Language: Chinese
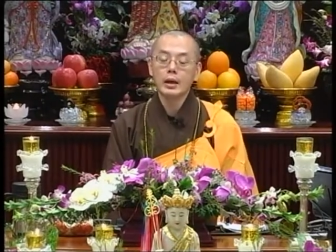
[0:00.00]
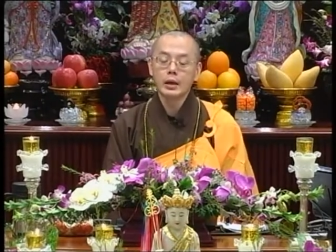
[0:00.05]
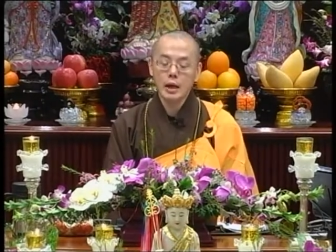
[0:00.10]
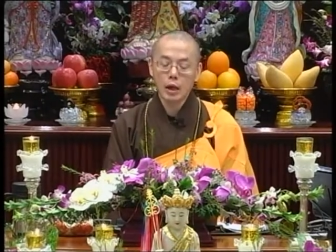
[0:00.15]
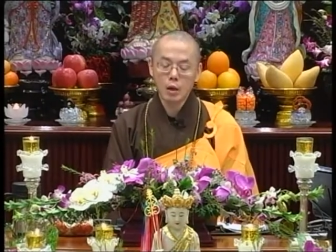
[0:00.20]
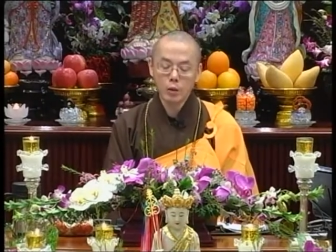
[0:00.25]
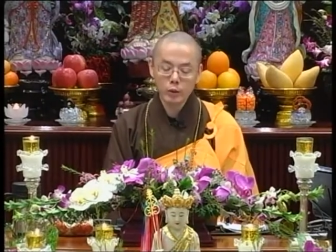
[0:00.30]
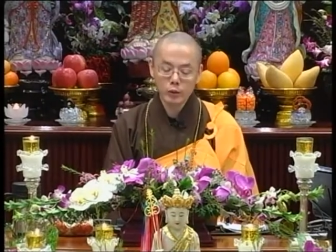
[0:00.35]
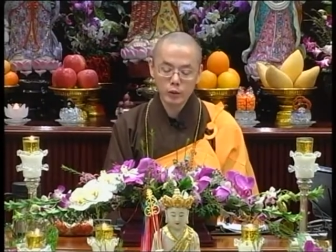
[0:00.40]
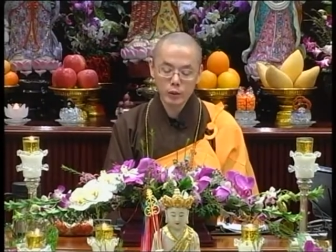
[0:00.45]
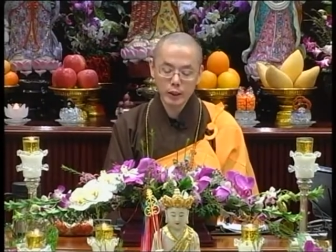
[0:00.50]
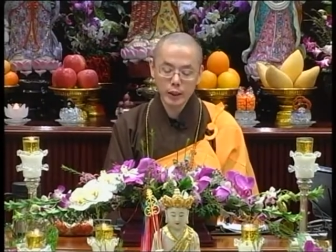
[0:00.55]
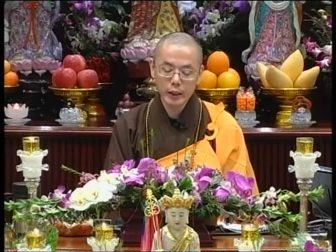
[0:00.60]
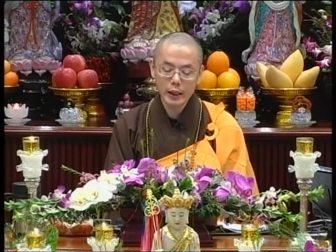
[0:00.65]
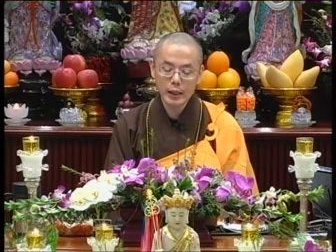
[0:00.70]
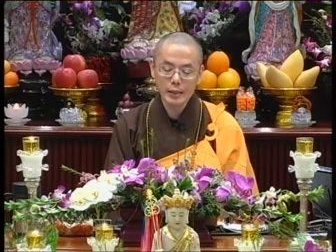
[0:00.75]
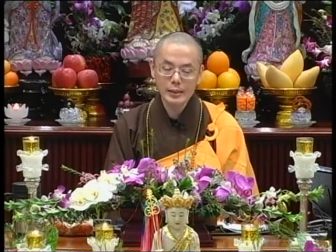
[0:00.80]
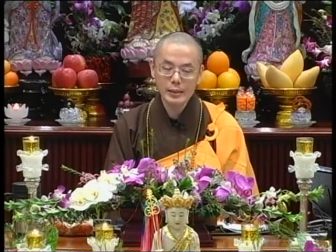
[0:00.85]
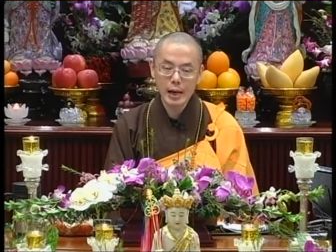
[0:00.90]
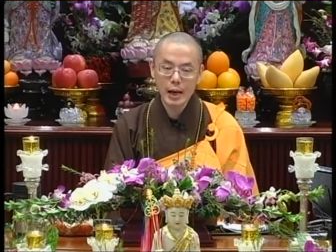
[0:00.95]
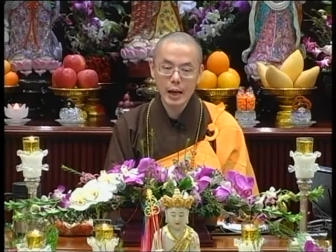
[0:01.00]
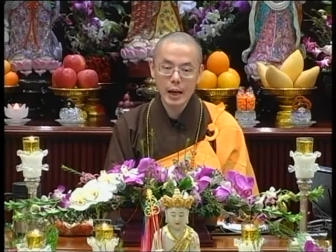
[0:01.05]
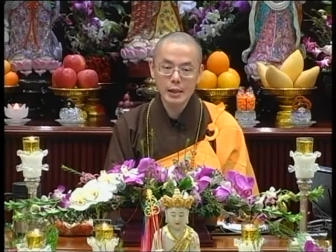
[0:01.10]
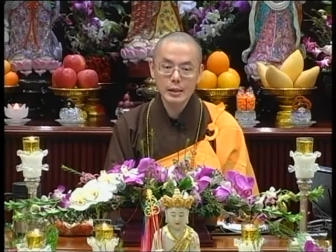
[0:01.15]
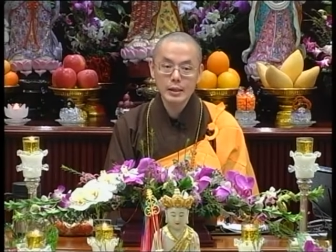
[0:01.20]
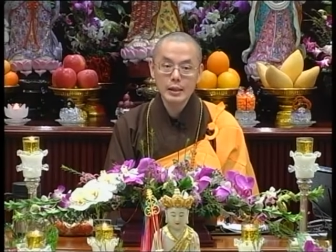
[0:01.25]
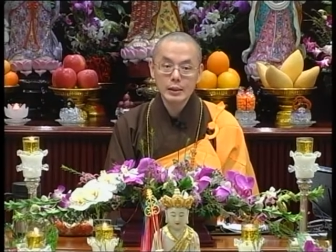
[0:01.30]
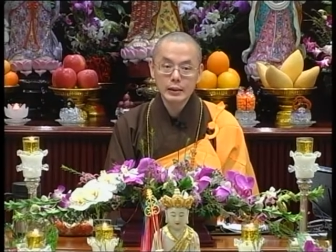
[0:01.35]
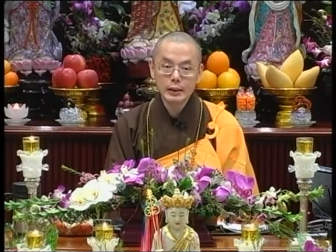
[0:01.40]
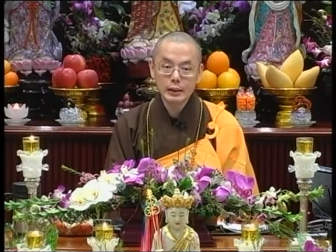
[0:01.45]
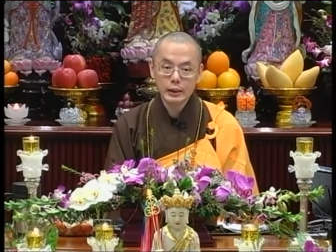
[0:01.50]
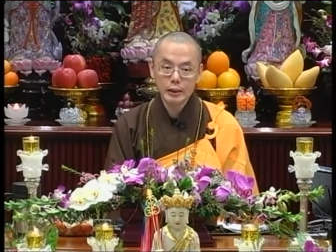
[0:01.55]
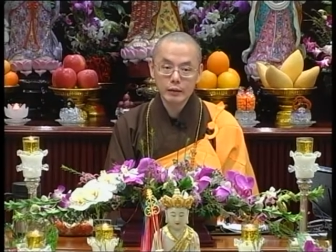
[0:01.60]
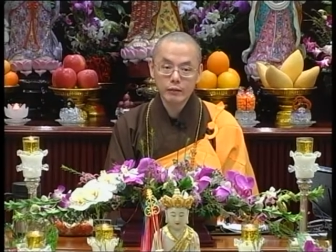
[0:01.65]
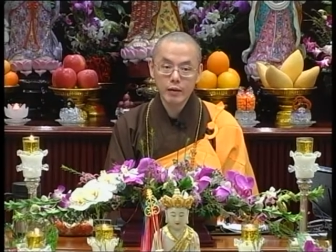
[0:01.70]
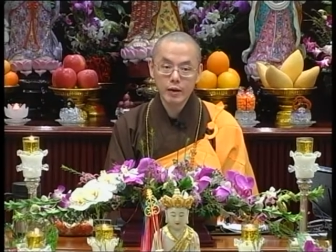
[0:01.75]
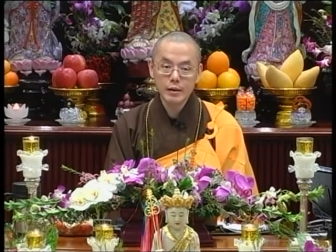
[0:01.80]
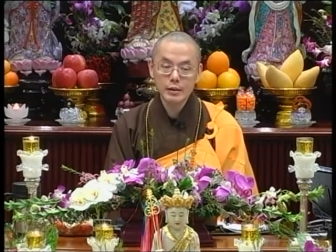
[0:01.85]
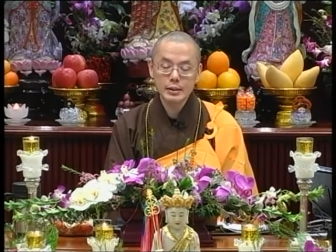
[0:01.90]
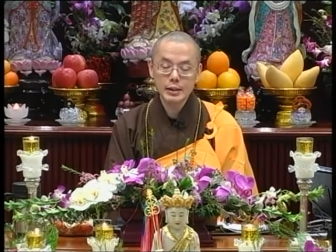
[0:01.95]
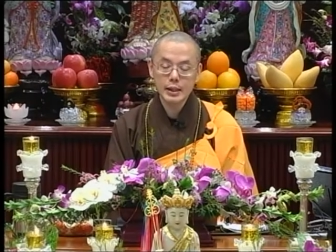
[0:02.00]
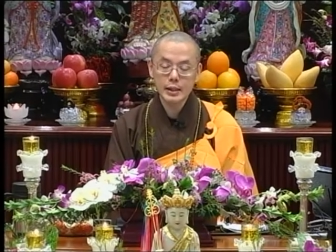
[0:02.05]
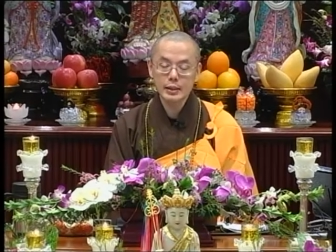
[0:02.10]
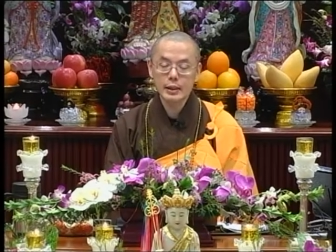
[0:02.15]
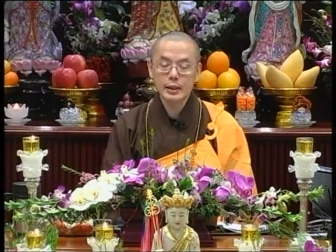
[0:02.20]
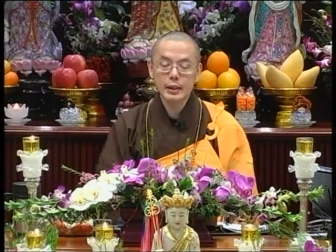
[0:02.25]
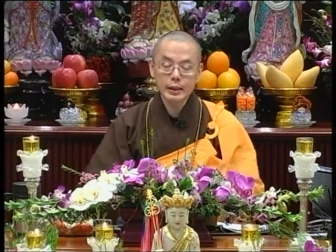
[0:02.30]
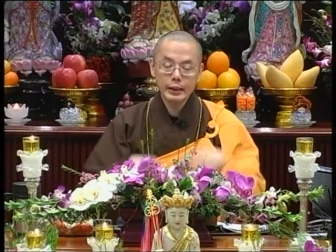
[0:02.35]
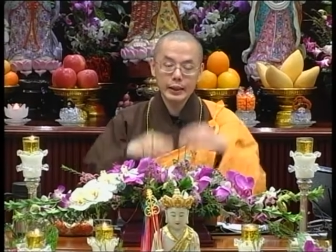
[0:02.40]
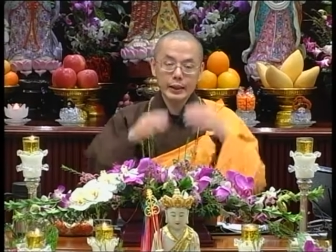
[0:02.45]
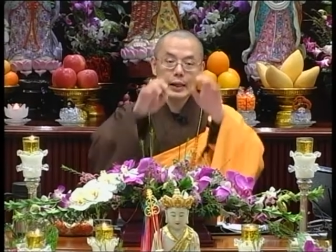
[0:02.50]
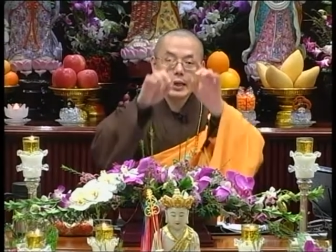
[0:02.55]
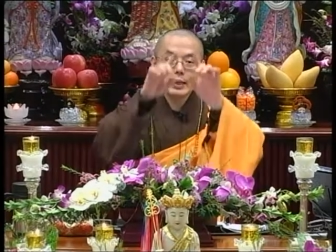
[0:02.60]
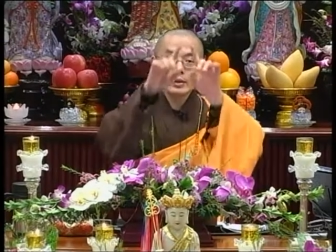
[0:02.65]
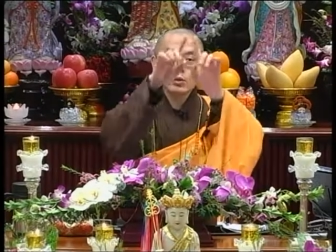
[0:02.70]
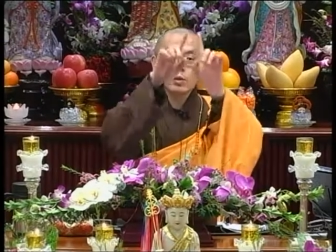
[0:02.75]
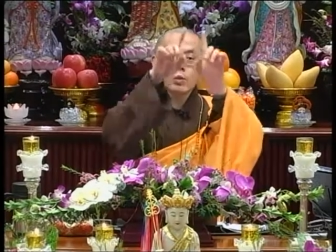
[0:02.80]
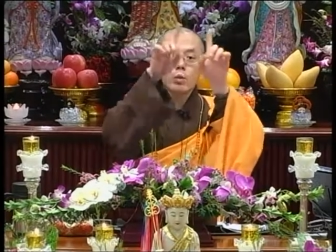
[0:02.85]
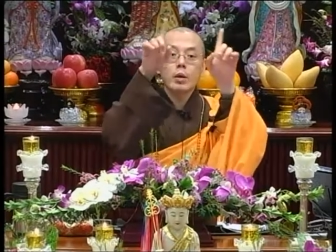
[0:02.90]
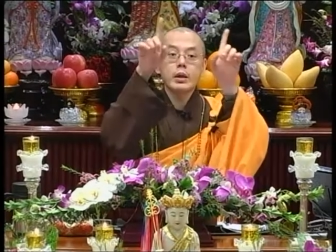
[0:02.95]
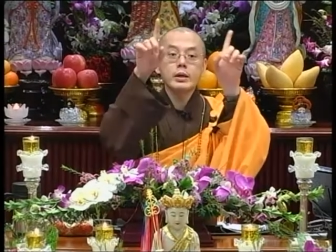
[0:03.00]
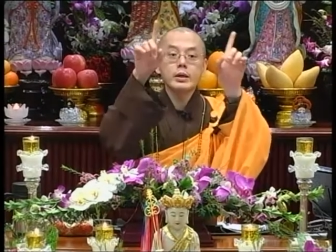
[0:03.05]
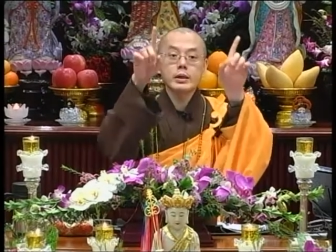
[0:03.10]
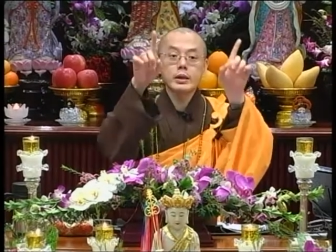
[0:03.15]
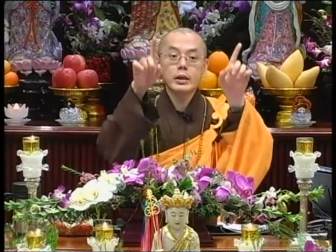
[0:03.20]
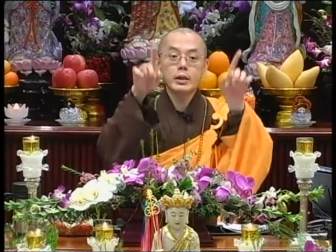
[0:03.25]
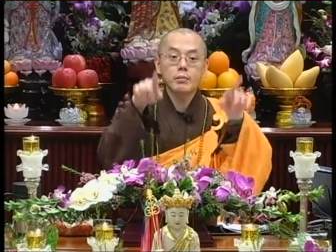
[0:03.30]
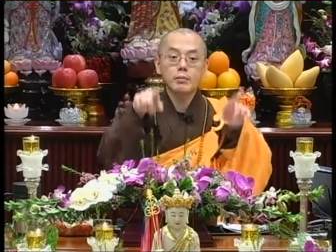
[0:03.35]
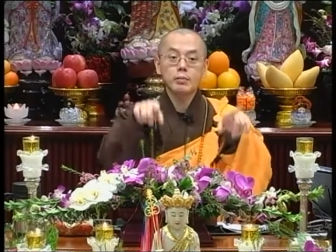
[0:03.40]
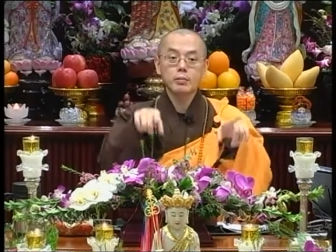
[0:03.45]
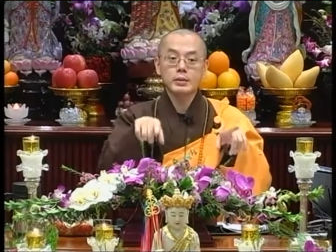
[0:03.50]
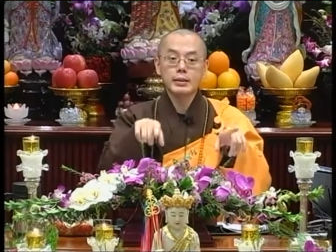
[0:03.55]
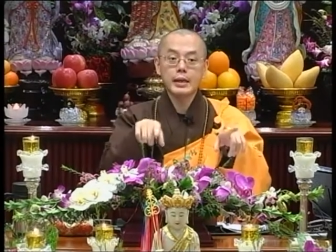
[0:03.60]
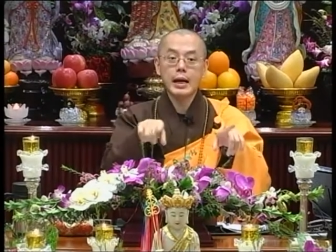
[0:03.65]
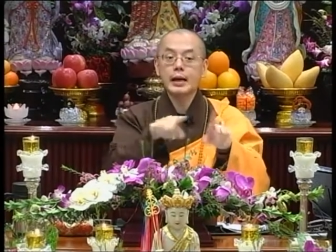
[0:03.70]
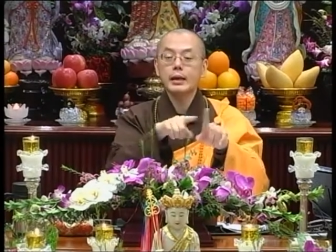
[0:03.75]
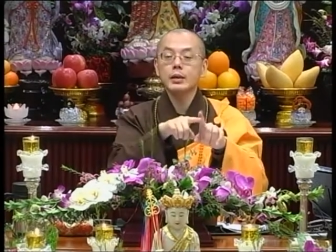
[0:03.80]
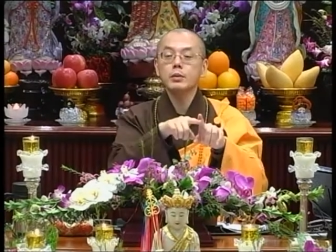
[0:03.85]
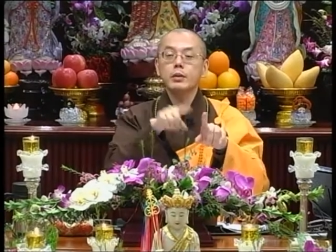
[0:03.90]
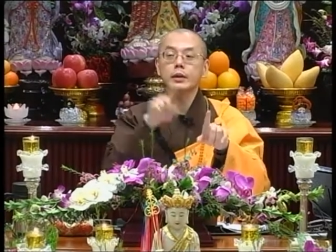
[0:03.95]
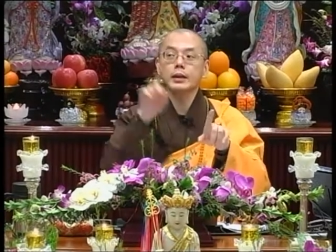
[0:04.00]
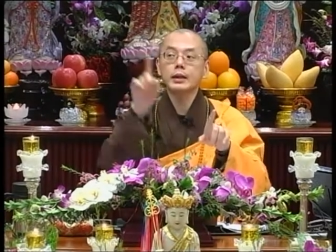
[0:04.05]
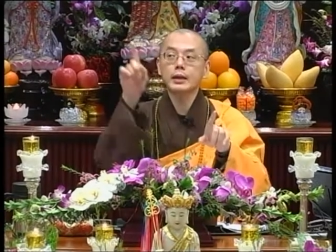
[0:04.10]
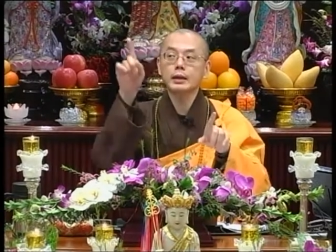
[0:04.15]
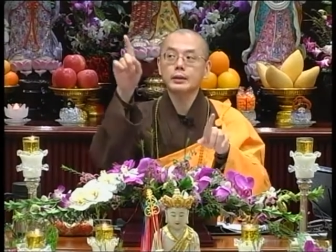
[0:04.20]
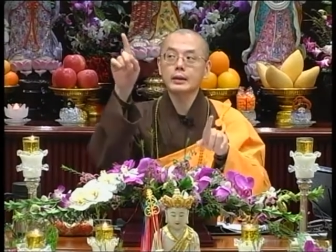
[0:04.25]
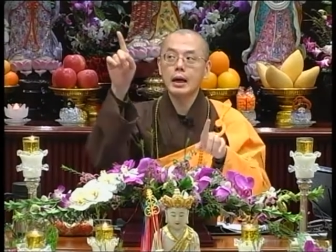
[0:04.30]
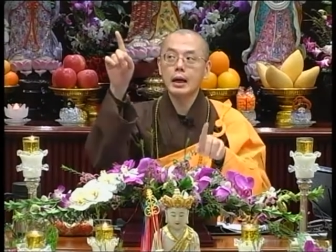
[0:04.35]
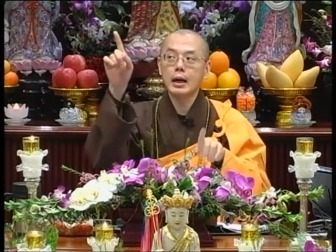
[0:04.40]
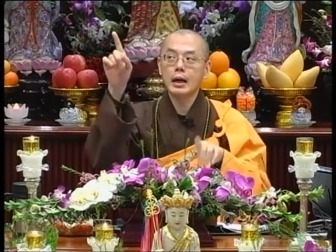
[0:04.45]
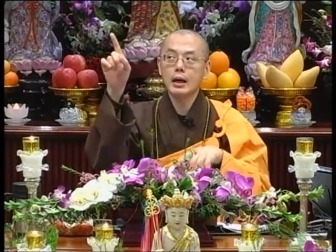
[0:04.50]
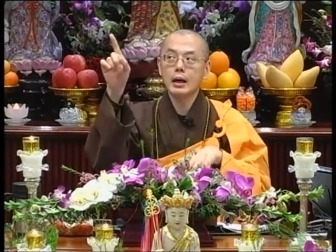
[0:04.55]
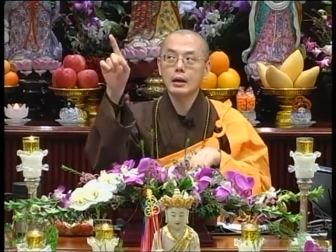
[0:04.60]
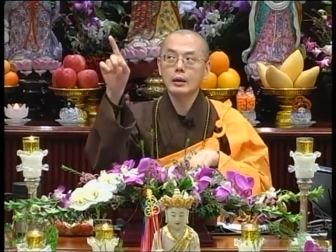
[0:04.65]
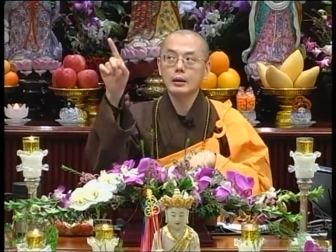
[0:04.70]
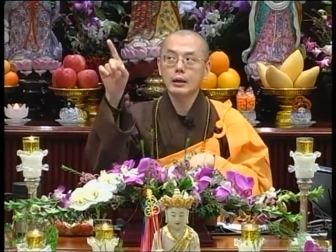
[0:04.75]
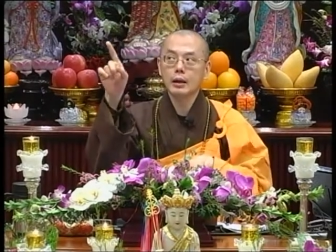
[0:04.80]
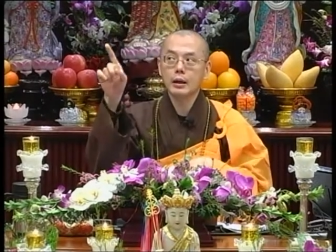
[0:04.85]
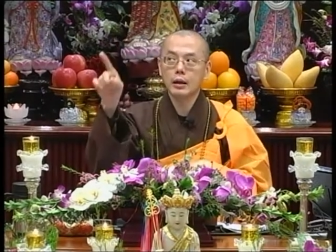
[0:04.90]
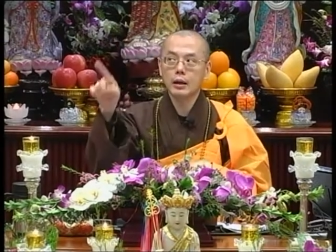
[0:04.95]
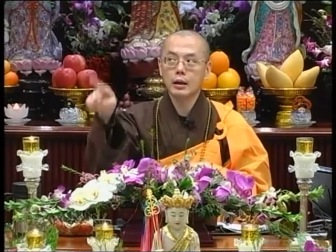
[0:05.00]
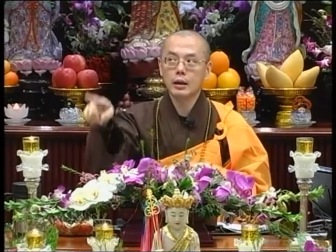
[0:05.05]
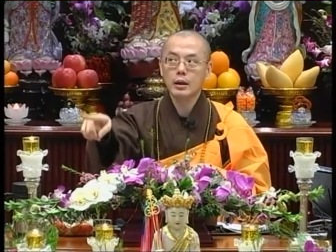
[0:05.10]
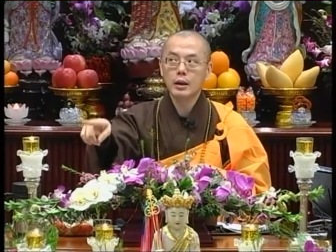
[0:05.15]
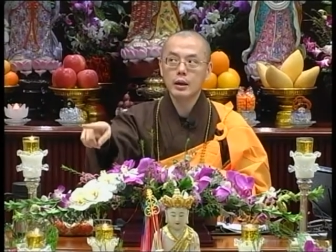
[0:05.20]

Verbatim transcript: 然后我就跟他讲：“你的房间呢，给他一尊观世音菩萨，因为那个他呃